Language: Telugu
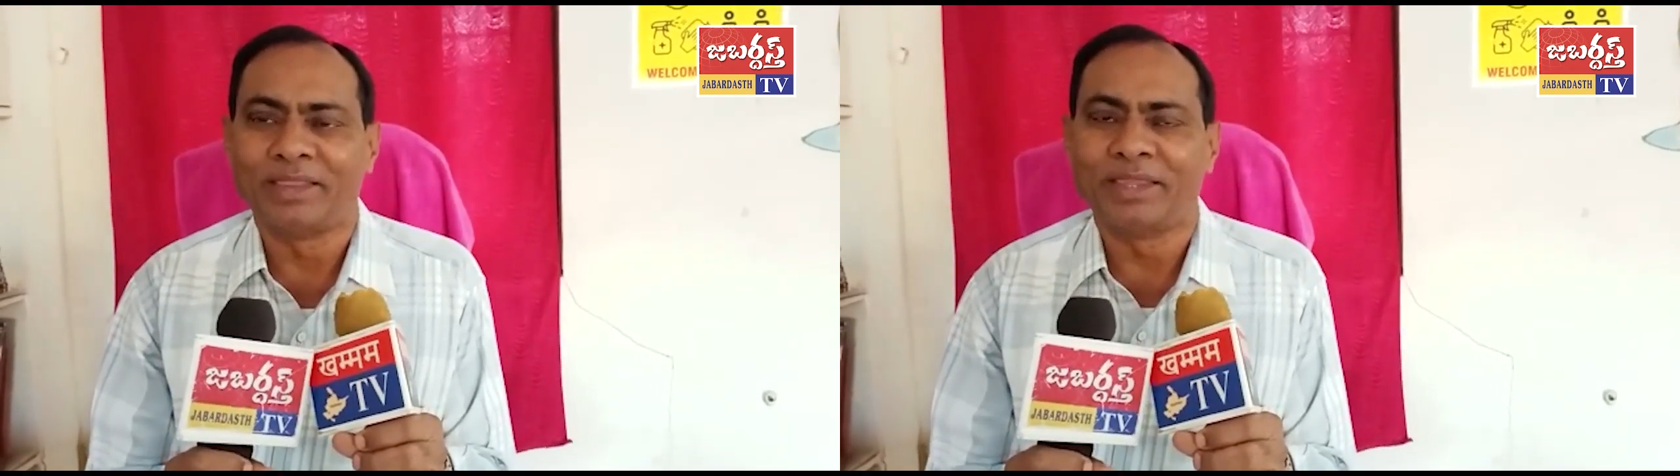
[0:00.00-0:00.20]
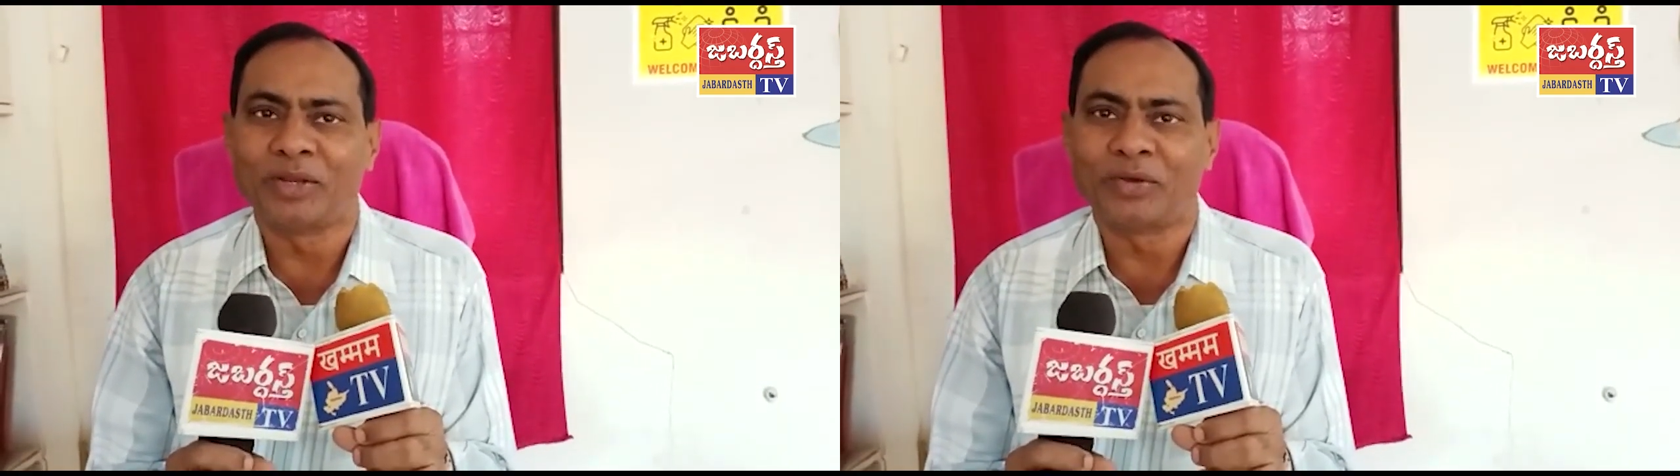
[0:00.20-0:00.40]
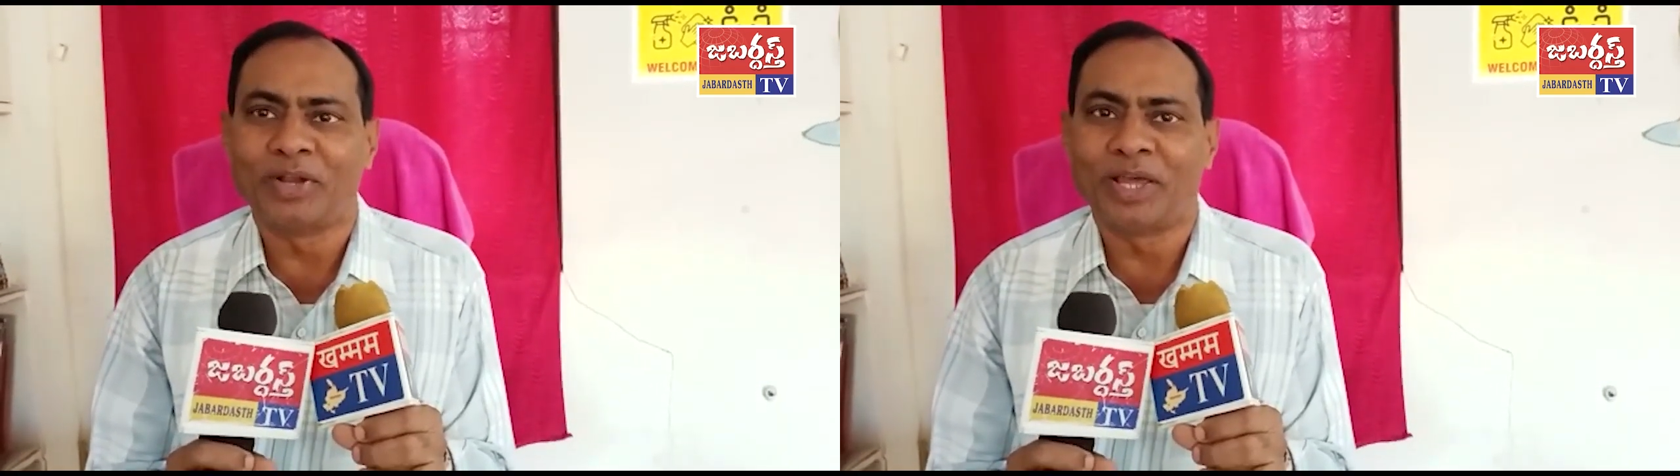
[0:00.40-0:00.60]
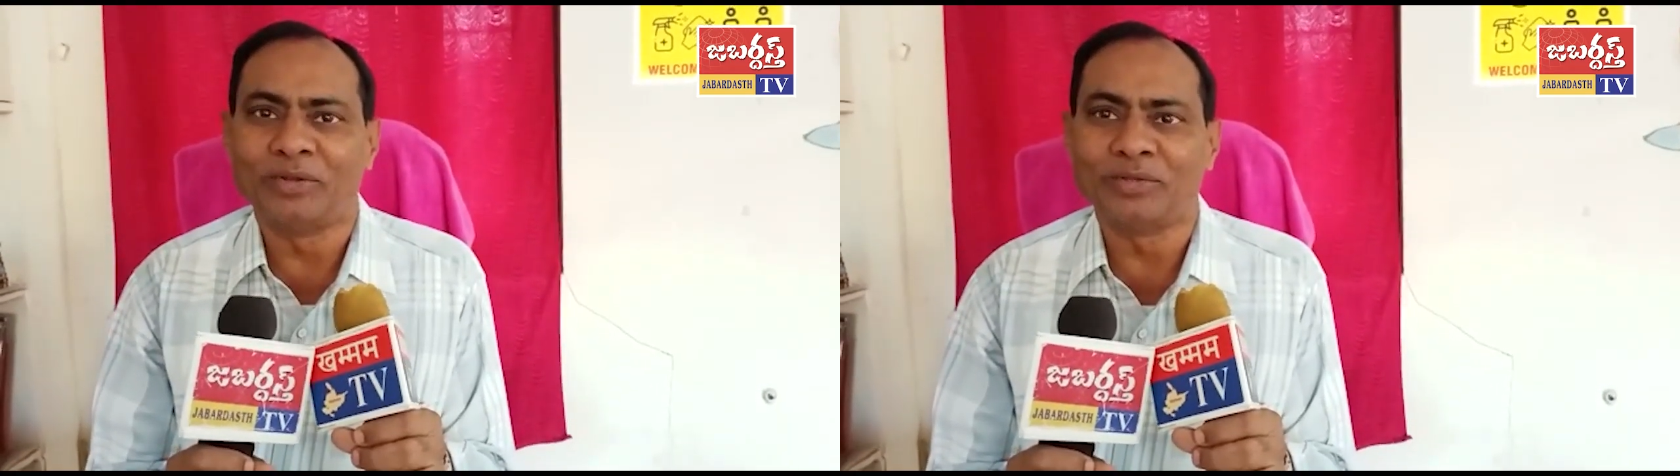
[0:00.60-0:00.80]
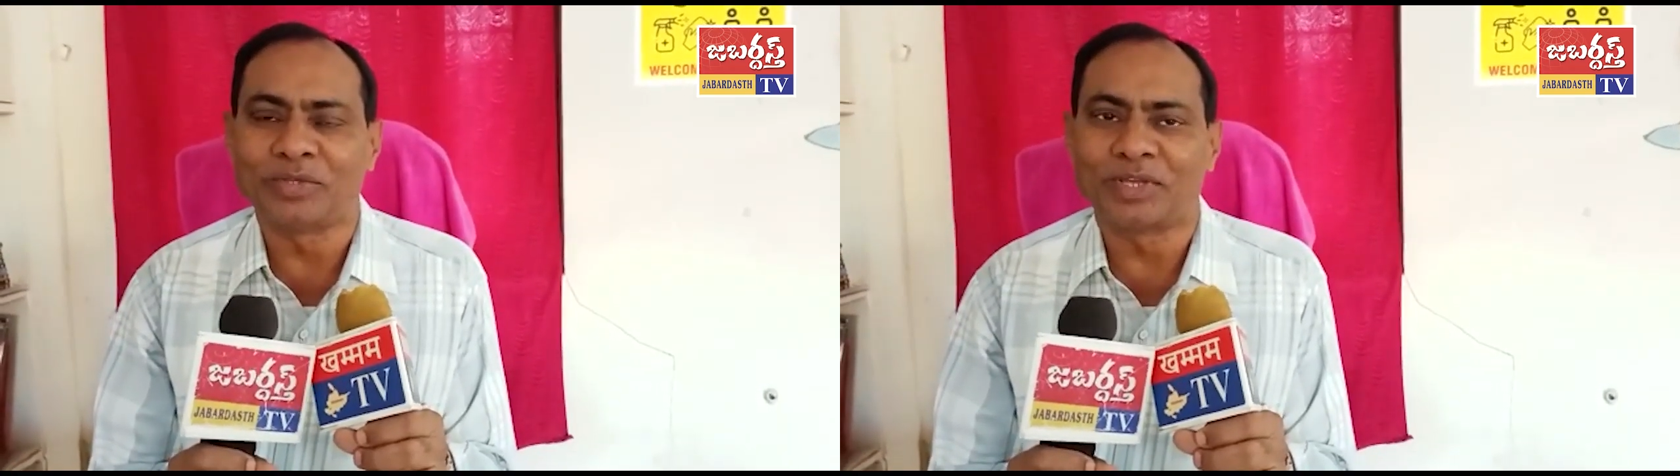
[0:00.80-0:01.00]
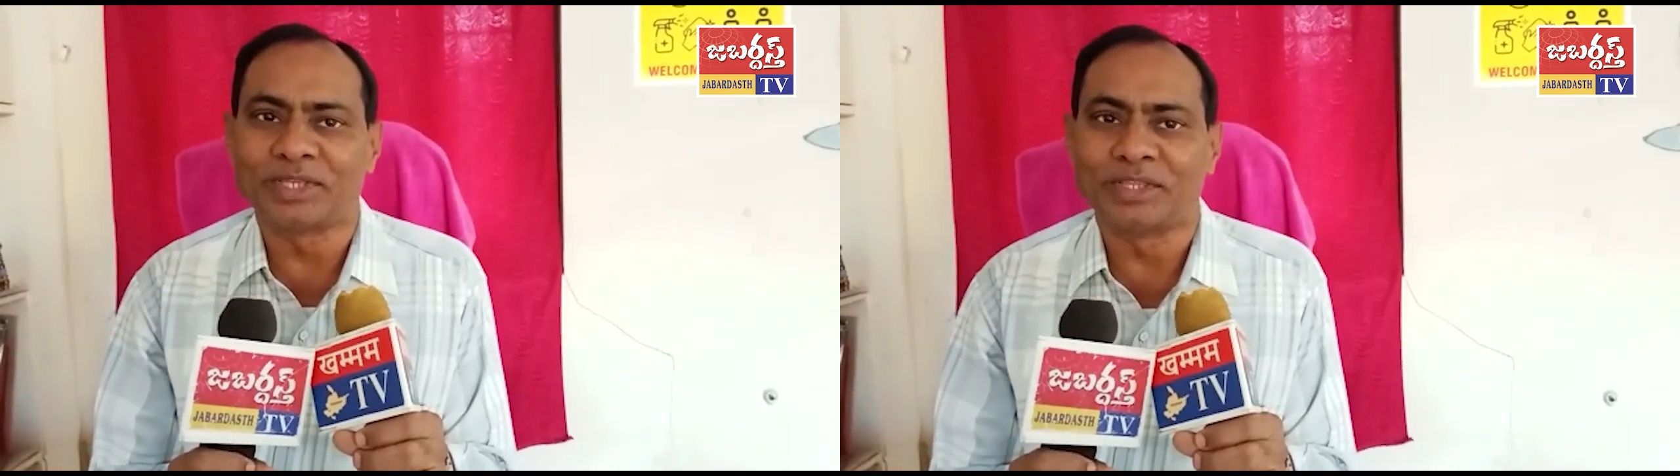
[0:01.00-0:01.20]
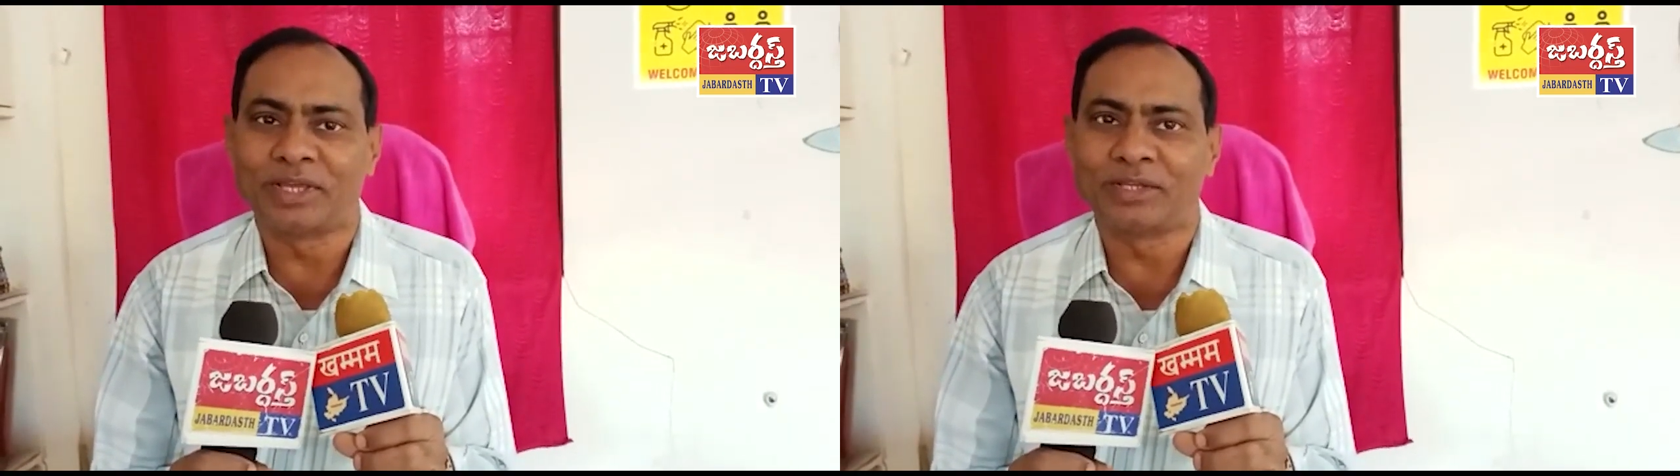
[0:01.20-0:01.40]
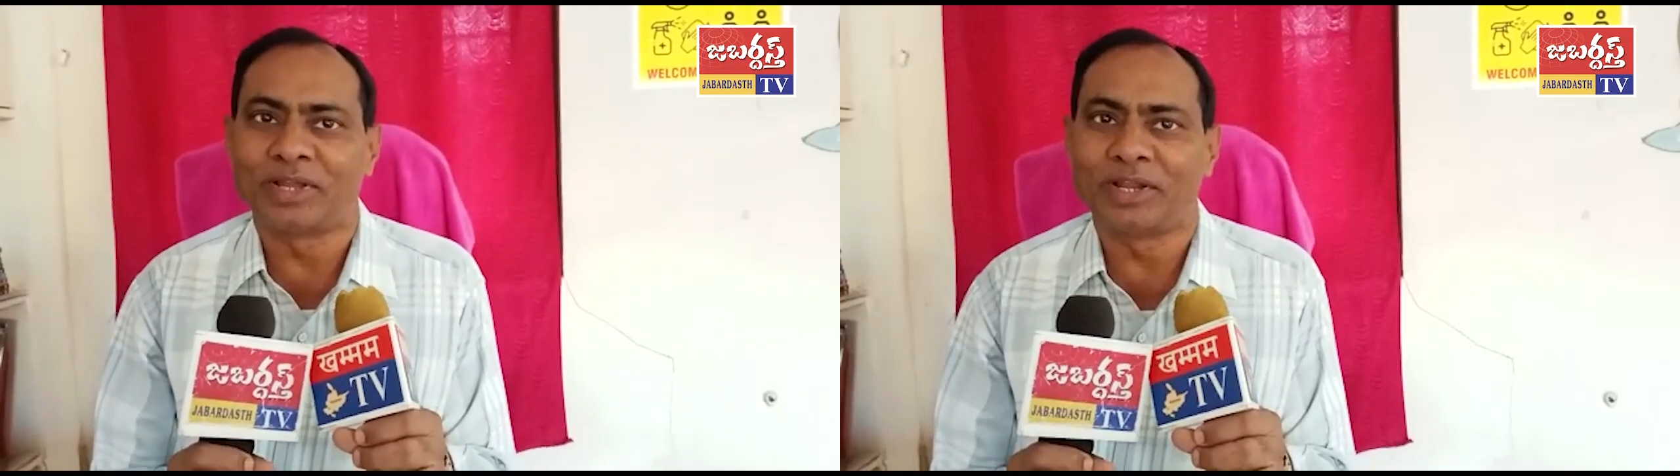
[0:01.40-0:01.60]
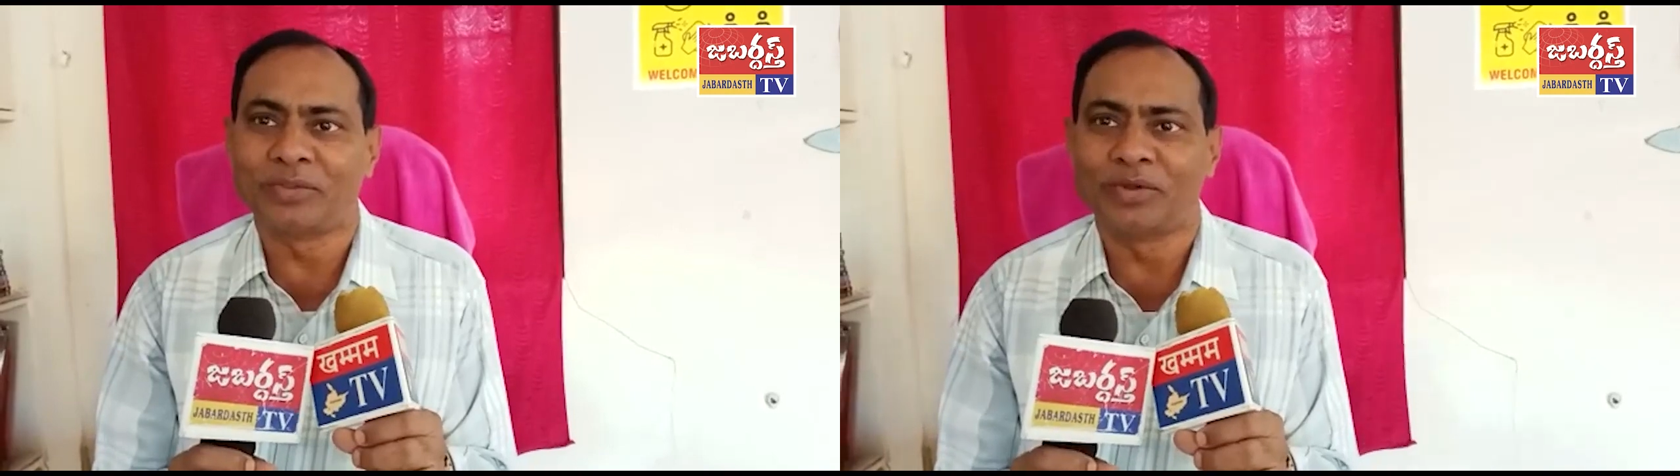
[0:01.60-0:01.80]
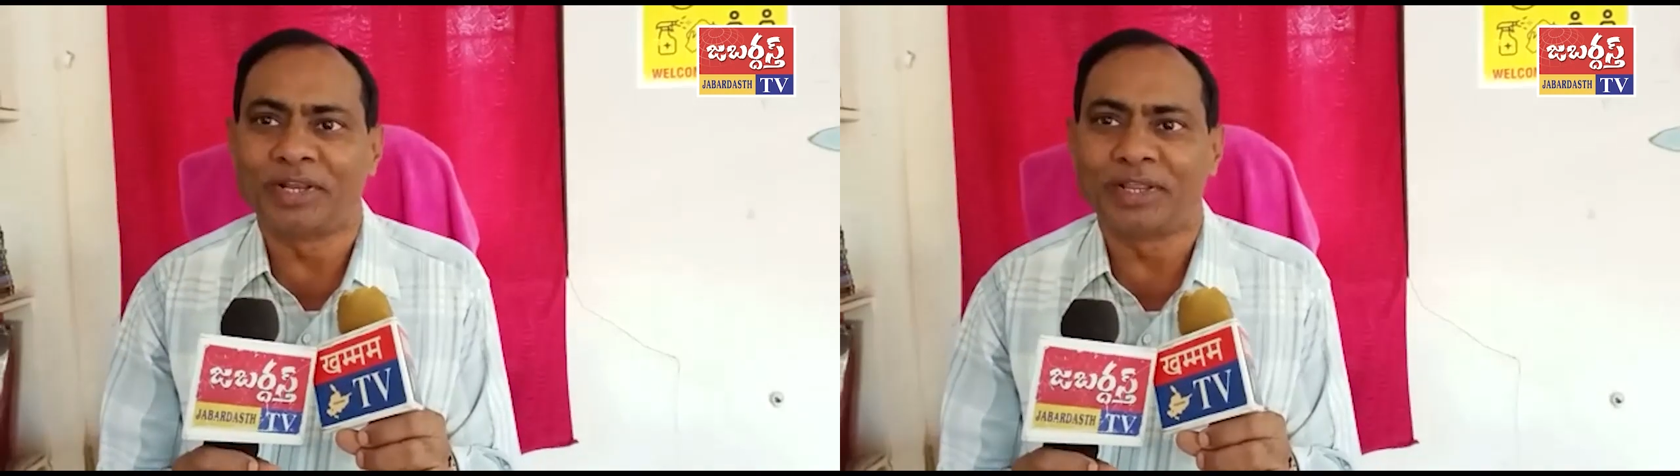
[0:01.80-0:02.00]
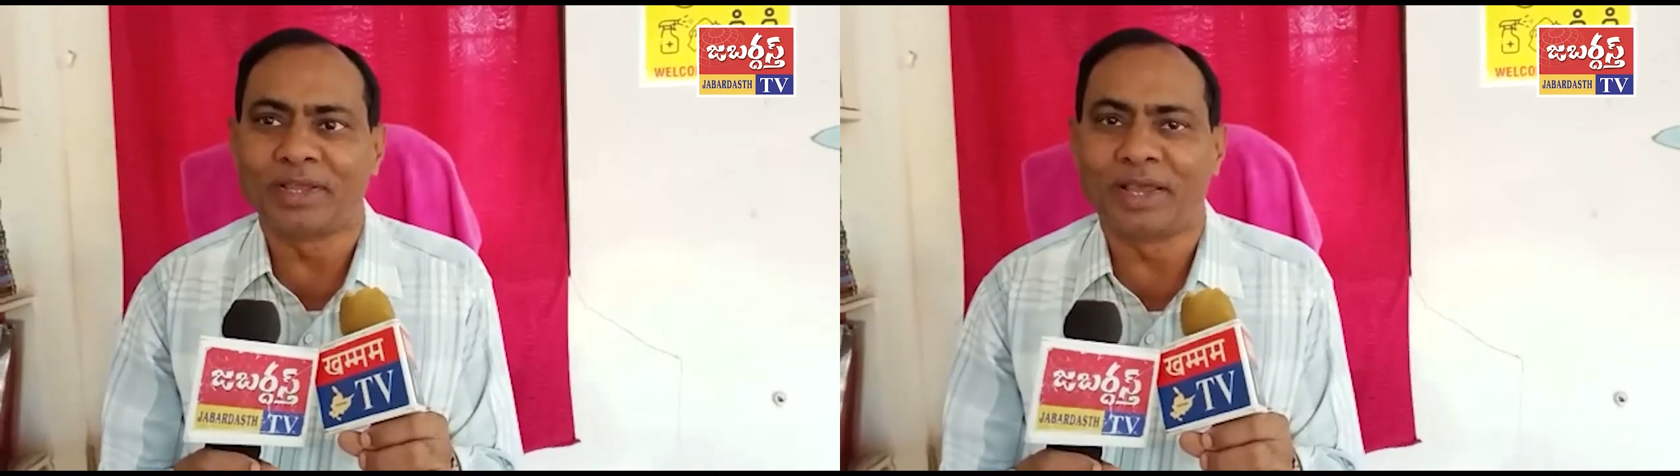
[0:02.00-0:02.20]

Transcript: అందరు కూడాను సుఖ సంతోషాలతోటి